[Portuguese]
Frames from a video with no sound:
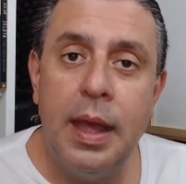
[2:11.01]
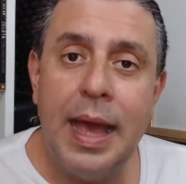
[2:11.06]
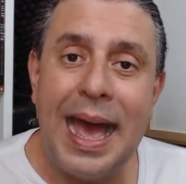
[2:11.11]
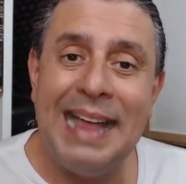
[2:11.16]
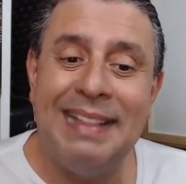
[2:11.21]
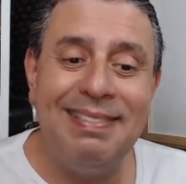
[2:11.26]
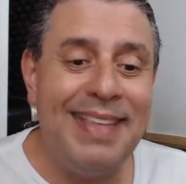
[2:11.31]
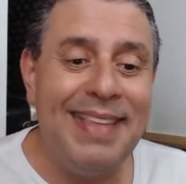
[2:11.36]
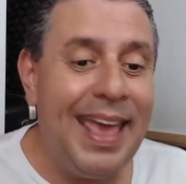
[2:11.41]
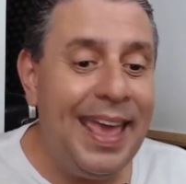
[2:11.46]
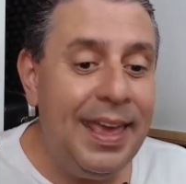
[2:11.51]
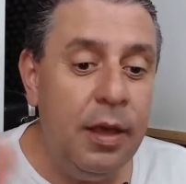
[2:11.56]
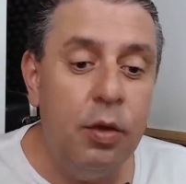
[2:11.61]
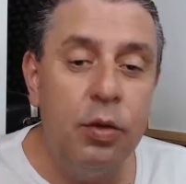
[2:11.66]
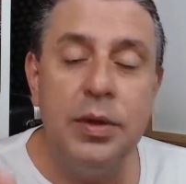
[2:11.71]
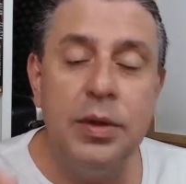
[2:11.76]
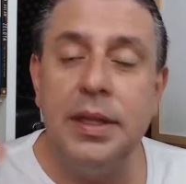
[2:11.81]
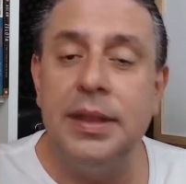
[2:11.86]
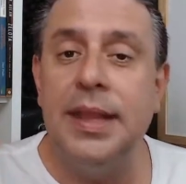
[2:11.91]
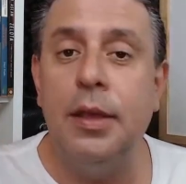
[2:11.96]
Até
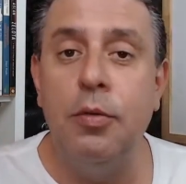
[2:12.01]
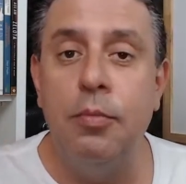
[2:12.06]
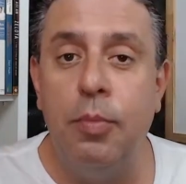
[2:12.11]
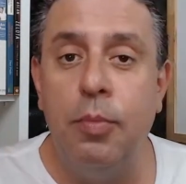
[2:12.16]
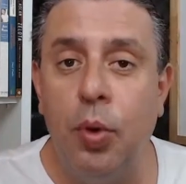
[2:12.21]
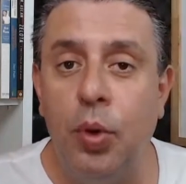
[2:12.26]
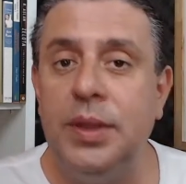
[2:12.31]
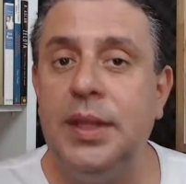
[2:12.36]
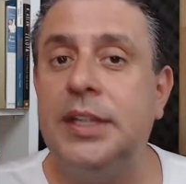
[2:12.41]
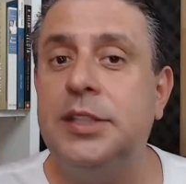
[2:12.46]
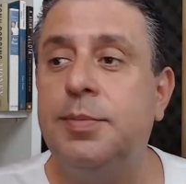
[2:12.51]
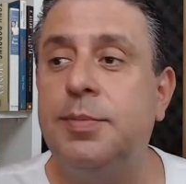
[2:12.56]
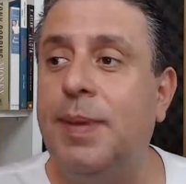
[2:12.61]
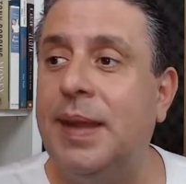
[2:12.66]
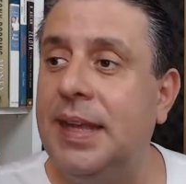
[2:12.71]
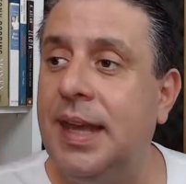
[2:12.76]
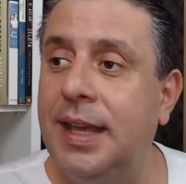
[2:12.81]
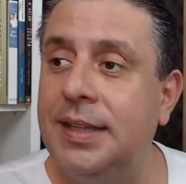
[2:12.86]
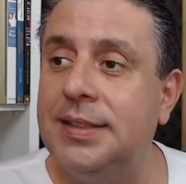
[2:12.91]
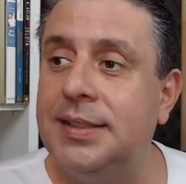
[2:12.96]
eu, que tenho muita
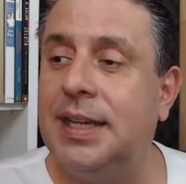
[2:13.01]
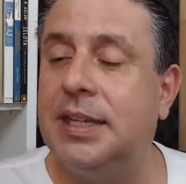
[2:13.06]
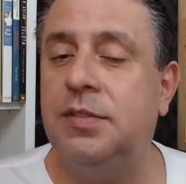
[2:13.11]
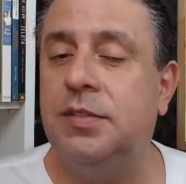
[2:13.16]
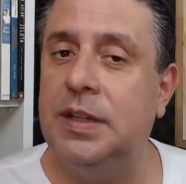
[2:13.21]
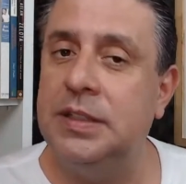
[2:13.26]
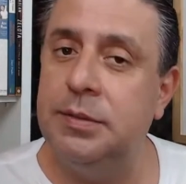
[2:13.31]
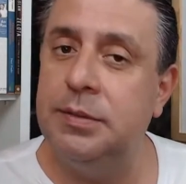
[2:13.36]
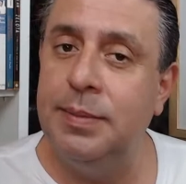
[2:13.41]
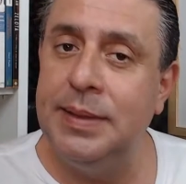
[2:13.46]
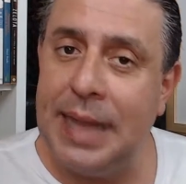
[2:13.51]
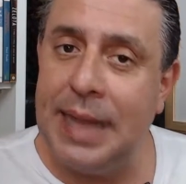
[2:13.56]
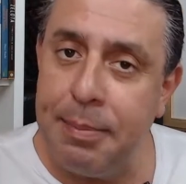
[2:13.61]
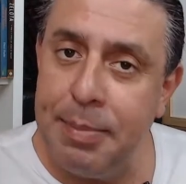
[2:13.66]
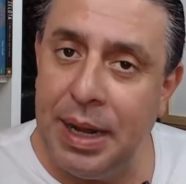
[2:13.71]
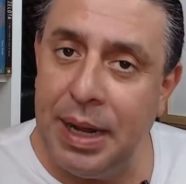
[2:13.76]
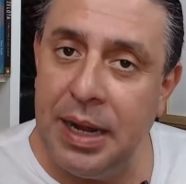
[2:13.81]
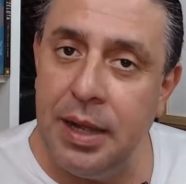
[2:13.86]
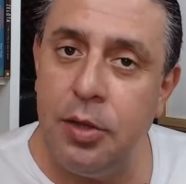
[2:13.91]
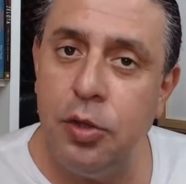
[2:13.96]
experiência, às vezes me dá
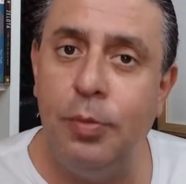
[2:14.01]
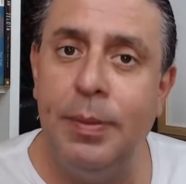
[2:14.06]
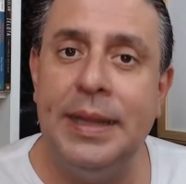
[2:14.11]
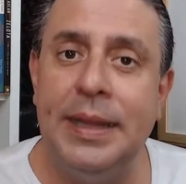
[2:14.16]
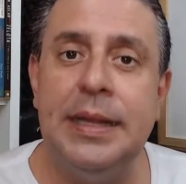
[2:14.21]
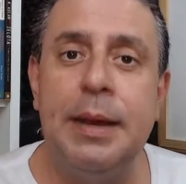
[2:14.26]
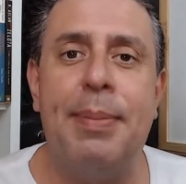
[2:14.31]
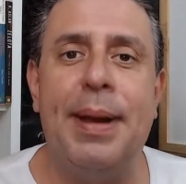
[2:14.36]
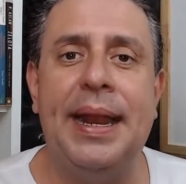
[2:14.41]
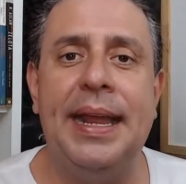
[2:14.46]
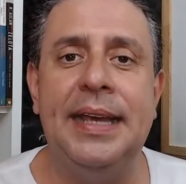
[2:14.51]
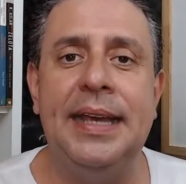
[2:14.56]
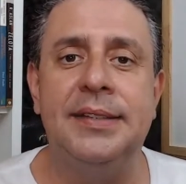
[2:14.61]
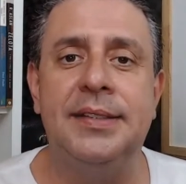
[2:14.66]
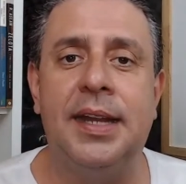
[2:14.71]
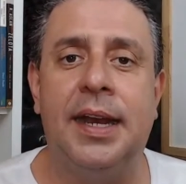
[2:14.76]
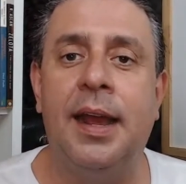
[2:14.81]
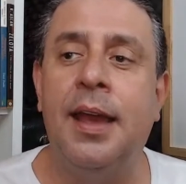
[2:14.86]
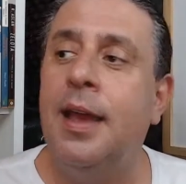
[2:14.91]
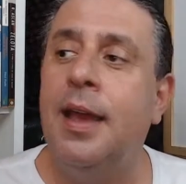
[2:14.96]
branco no meio da
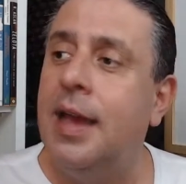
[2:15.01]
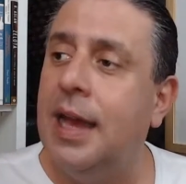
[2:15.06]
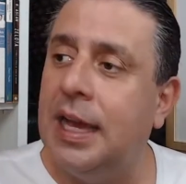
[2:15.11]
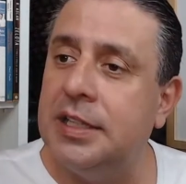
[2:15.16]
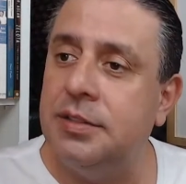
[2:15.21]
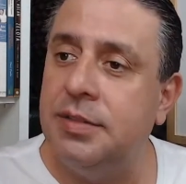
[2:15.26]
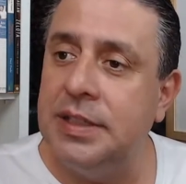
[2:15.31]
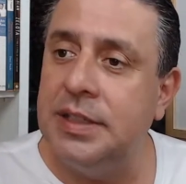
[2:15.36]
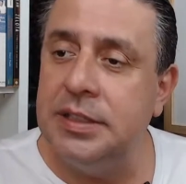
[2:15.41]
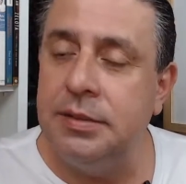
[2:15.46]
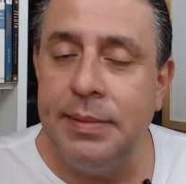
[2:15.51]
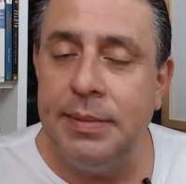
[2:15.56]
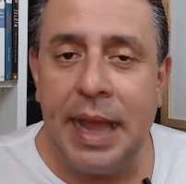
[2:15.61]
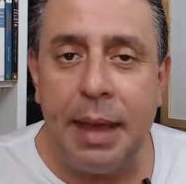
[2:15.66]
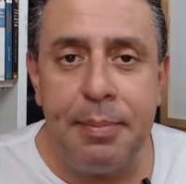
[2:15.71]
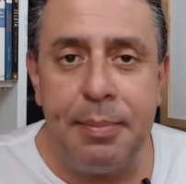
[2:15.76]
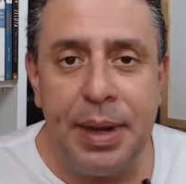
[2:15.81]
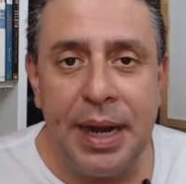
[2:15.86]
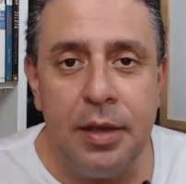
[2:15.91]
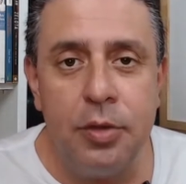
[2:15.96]
palestra, às vezes me
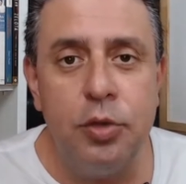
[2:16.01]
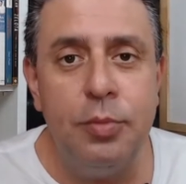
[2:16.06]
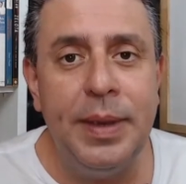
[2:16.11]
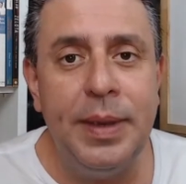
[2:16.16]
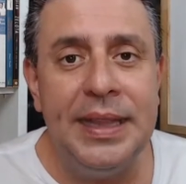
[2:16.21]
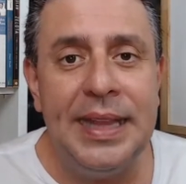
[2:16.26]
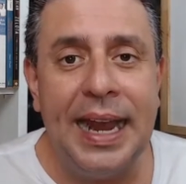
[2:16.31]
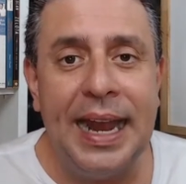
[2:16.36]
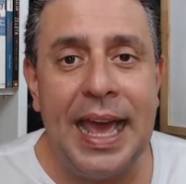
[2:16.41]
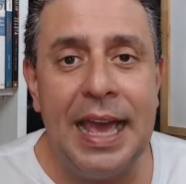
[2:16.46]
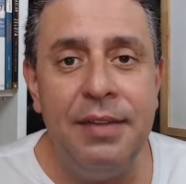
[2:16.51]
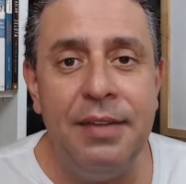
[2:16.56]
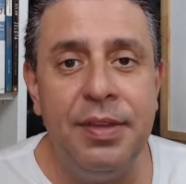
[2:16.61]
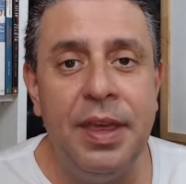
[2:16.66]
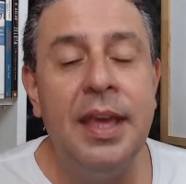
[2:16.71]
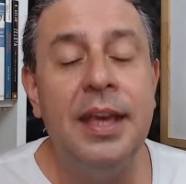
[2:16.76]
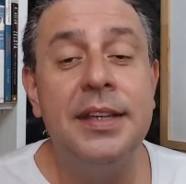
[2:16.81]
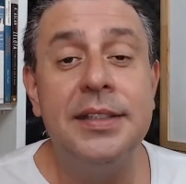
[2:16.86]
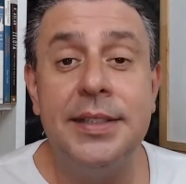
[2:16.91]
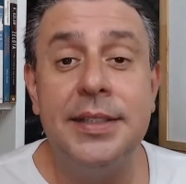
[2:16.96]
dá branco no meio da live.
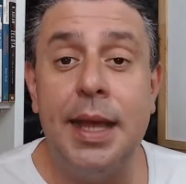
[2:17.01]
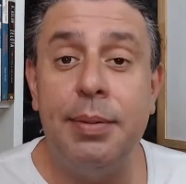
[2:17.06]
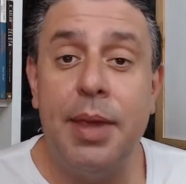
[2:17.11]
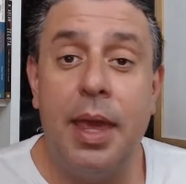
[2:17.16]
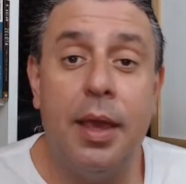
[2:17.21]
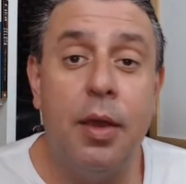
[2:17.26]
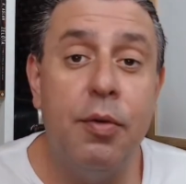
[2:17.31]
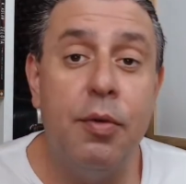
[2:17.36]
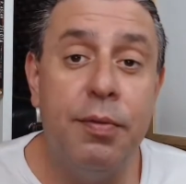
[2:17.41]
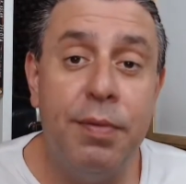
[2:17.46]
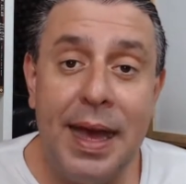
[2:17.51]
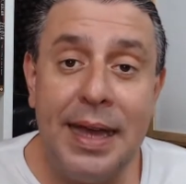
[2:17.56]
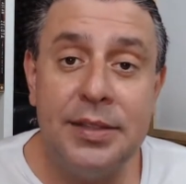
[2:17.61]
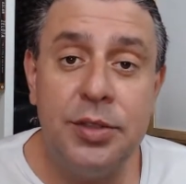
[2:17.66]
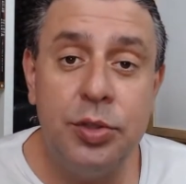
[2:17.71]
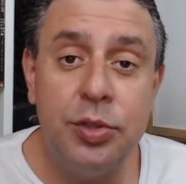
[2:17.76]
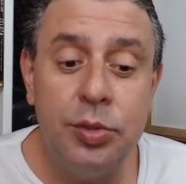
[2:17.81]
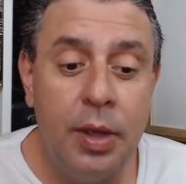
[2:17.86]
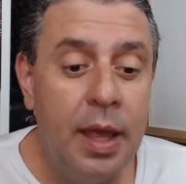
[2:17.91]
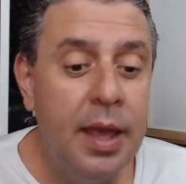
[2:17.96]
Sabe o que, que eu
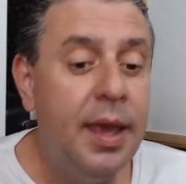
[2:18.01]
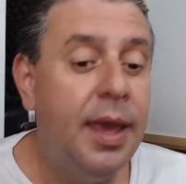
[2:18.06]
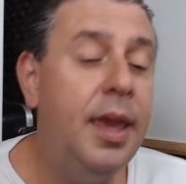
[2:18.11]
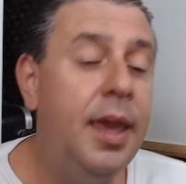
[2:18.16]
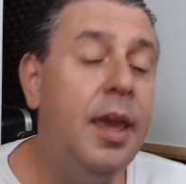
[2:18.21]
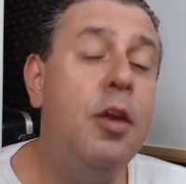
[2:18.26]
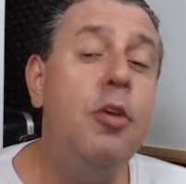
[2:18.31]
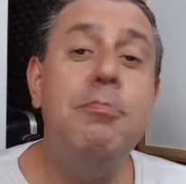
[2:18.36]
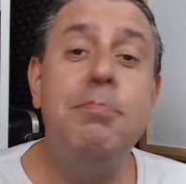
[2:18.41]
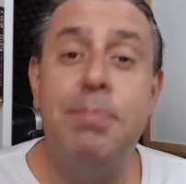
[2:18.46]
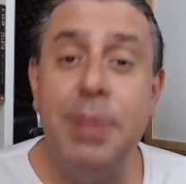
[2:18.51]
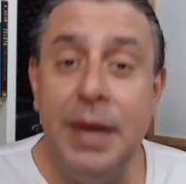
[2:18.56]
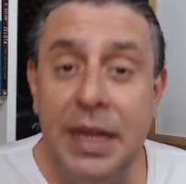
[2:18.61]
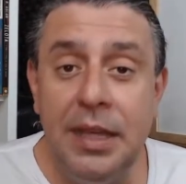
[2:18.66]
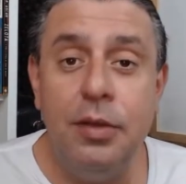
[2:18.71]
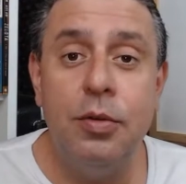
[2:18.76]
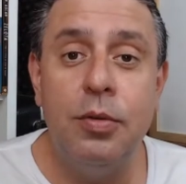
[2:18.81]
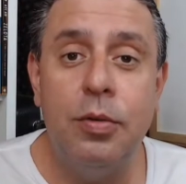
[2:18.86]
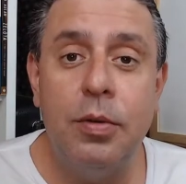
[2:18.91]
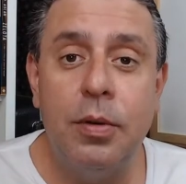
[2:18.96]
faço? Eu
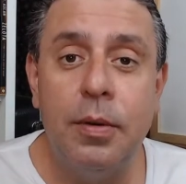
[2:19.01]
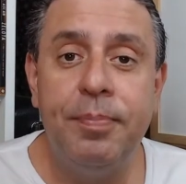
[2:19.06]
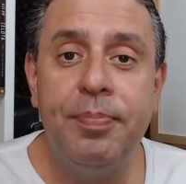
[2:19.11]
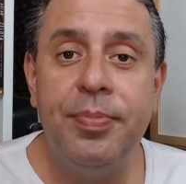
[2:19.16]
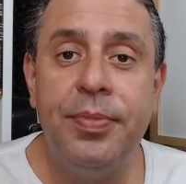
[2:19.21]
brinco.